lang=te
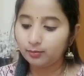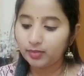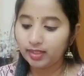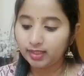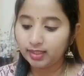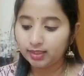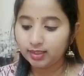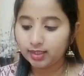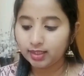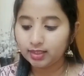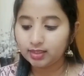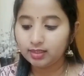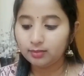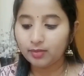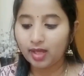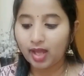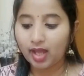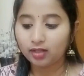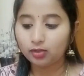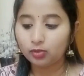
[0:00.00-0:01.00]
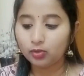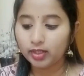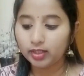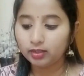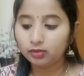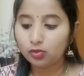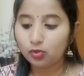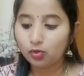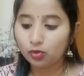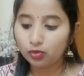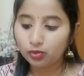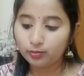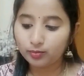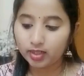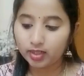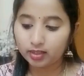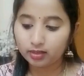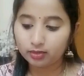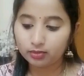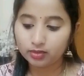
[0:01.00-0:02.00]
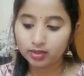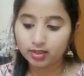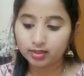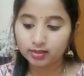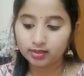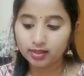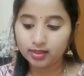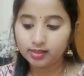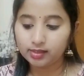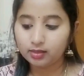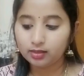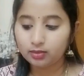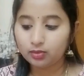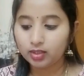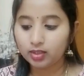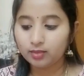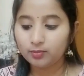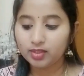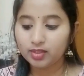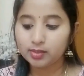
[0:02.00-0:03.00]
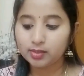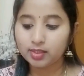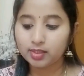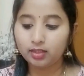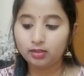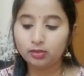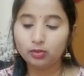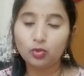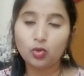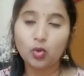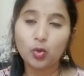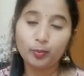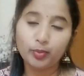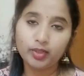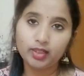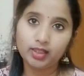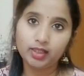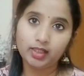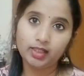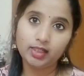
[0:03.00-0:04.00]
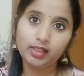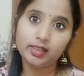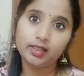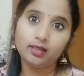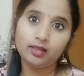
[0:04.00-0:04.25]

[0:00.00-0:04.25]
మెయిన్గా ఇది మ్యాంగో అండ్ కోకుమ్ బటర్ ఉంది కదా ఇది కూడా మన స్కిన్ లోపలికి